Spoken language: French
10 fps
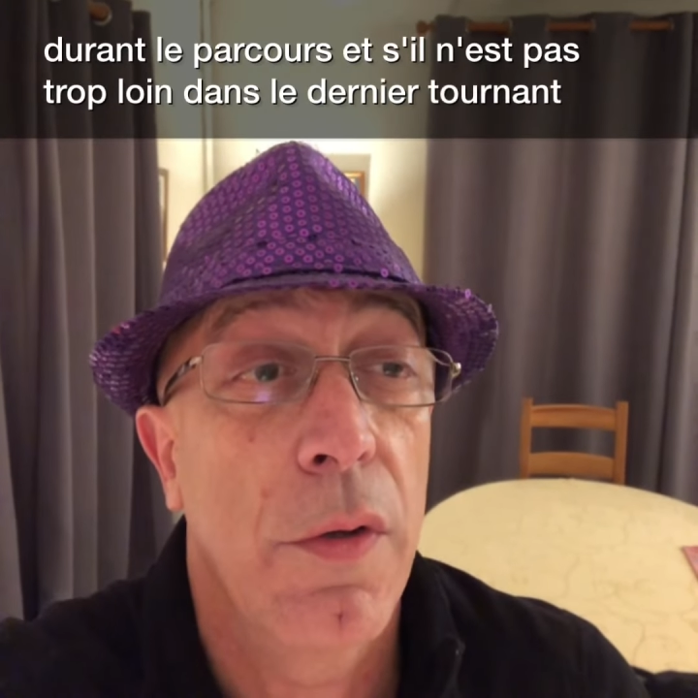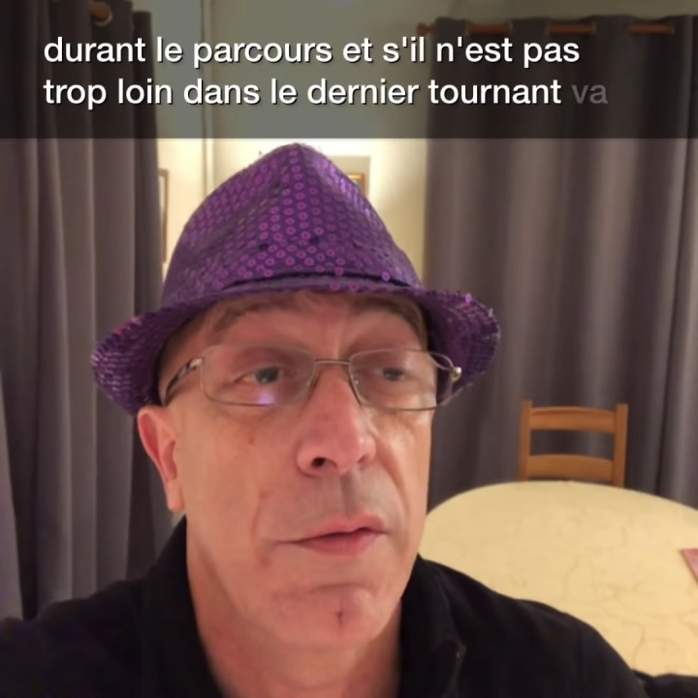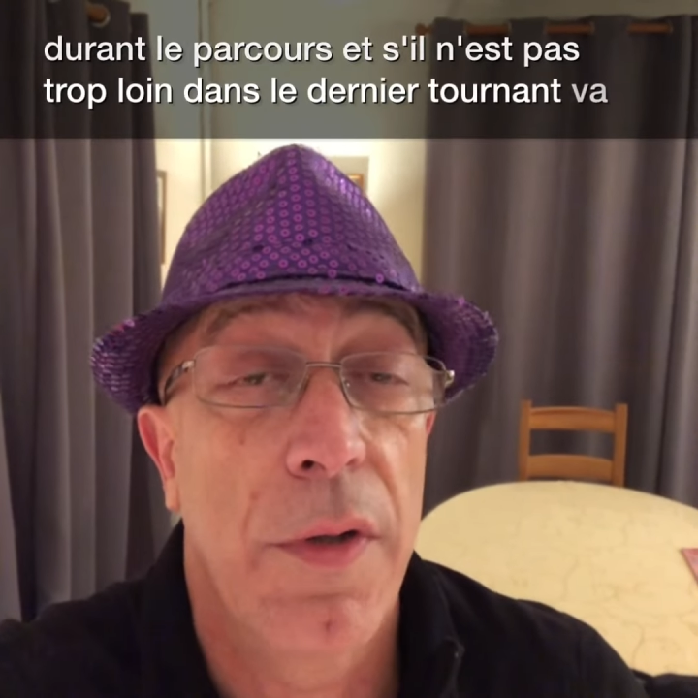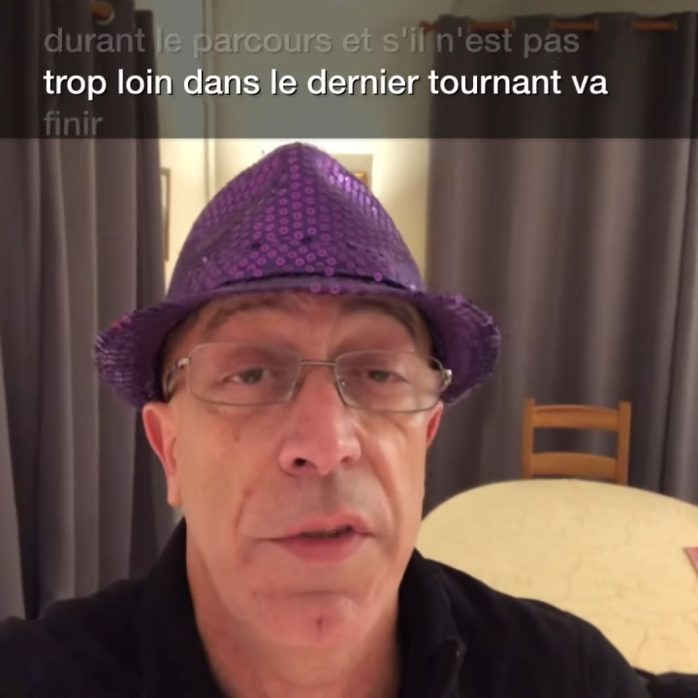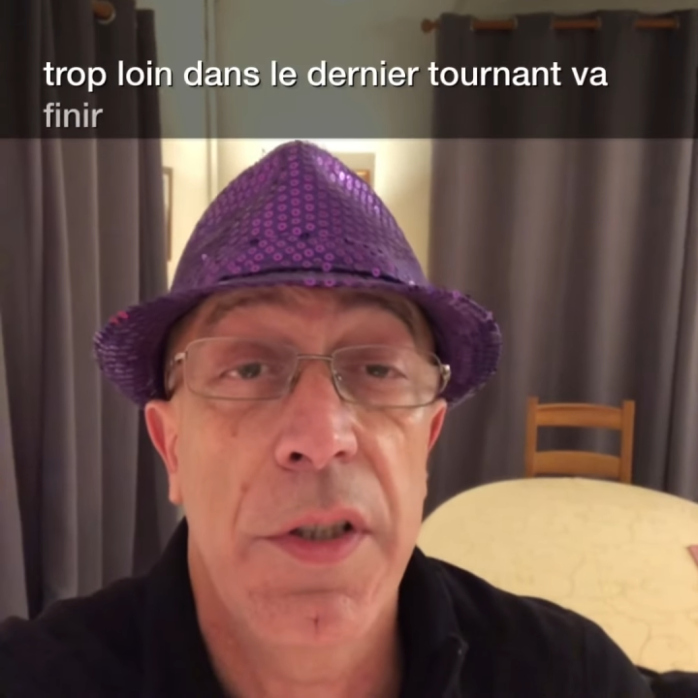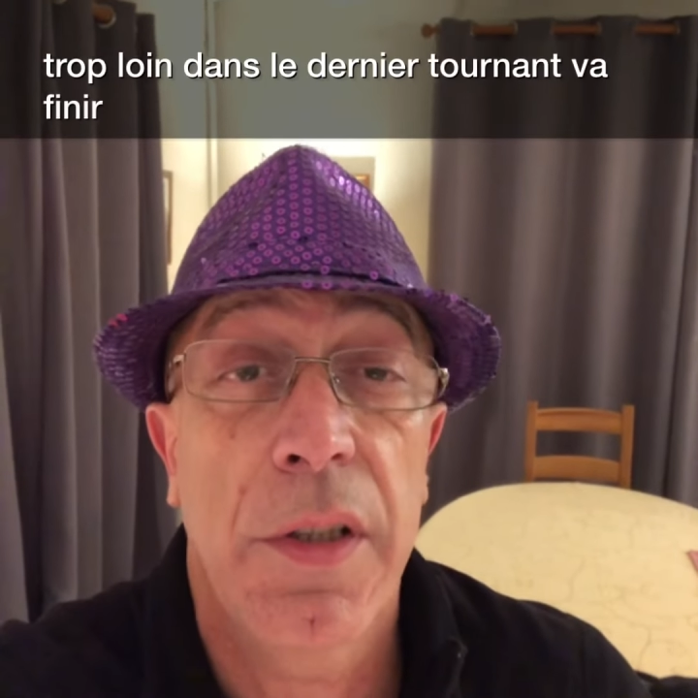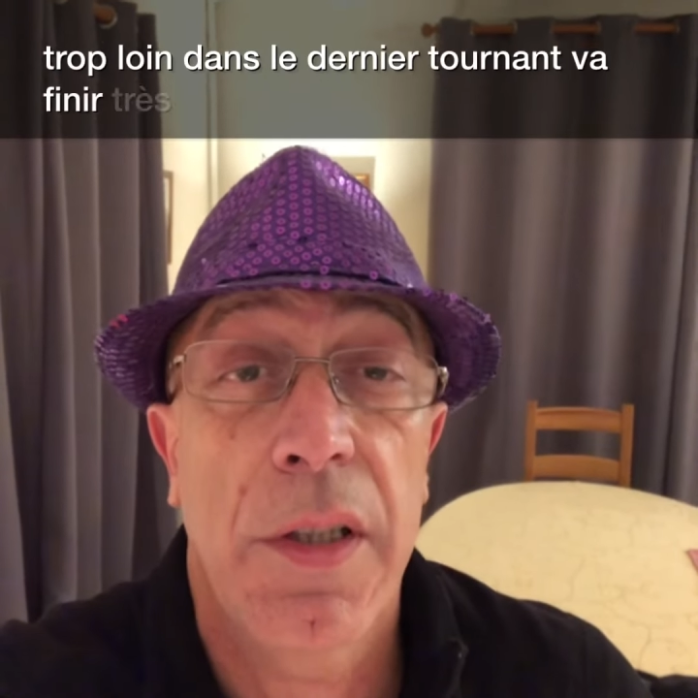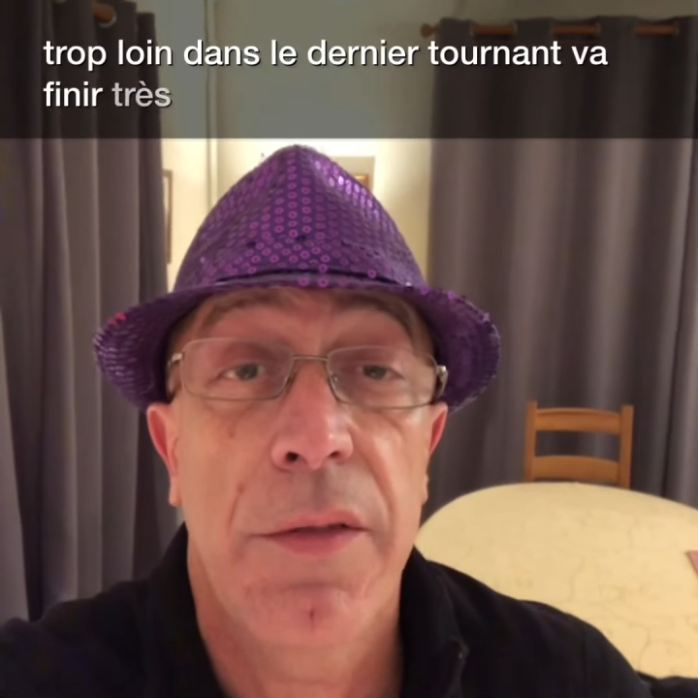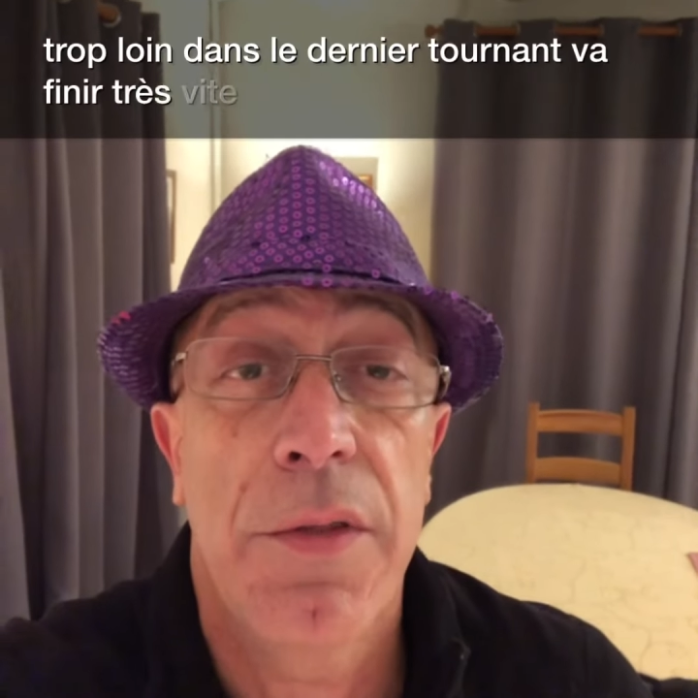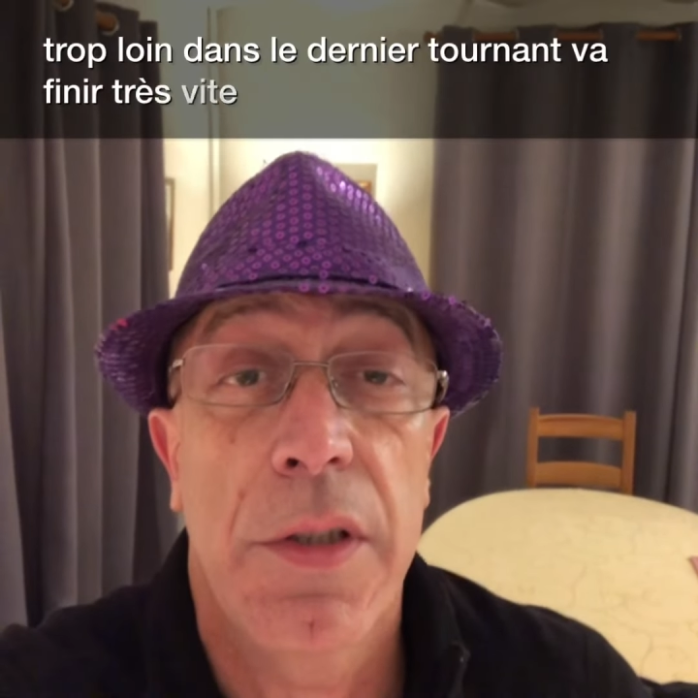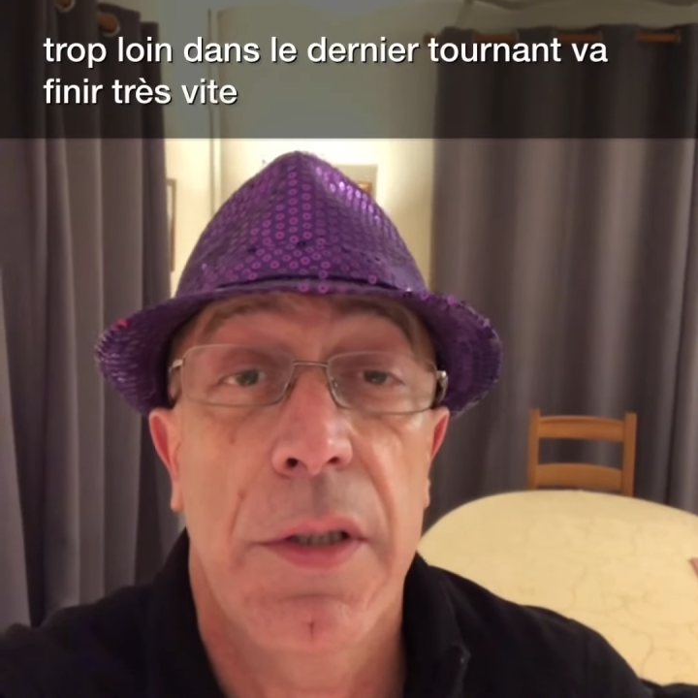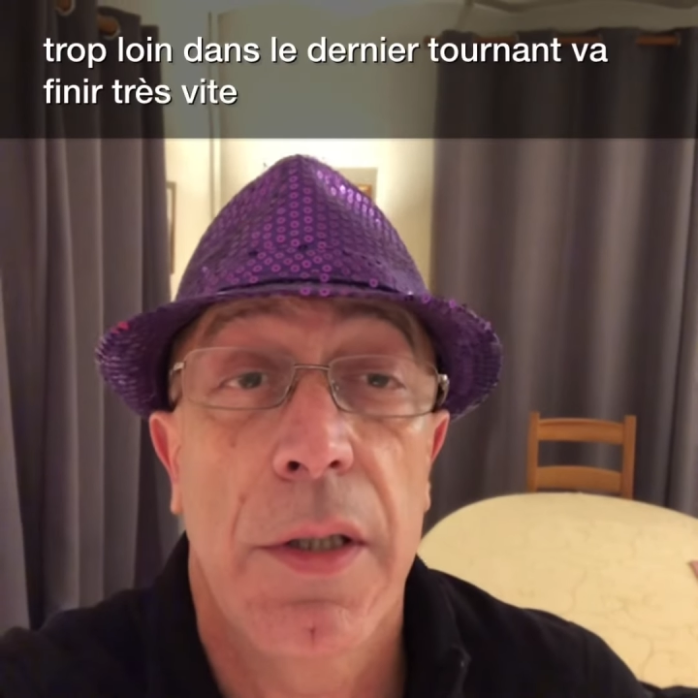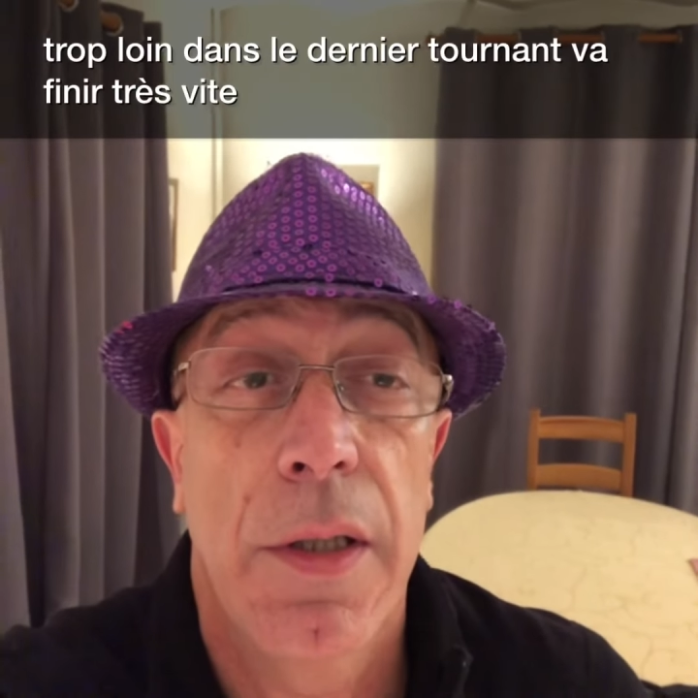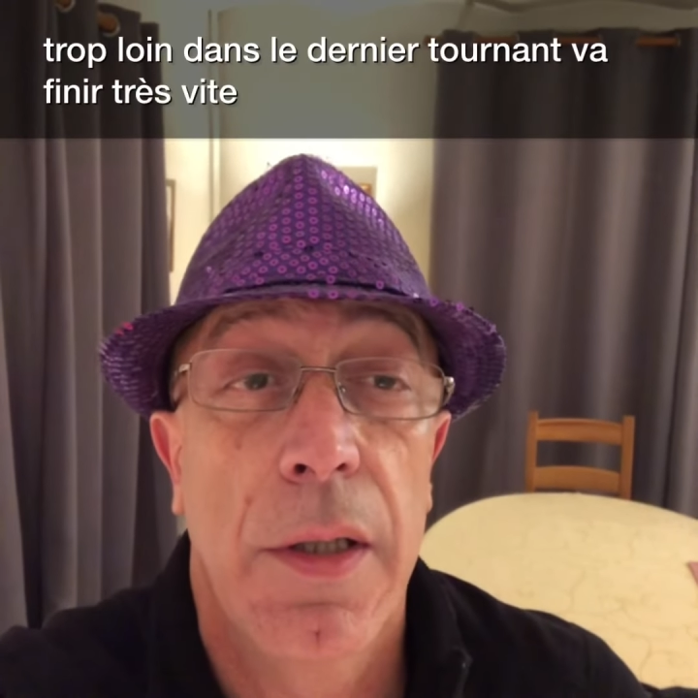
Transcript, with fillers: va finir très vite.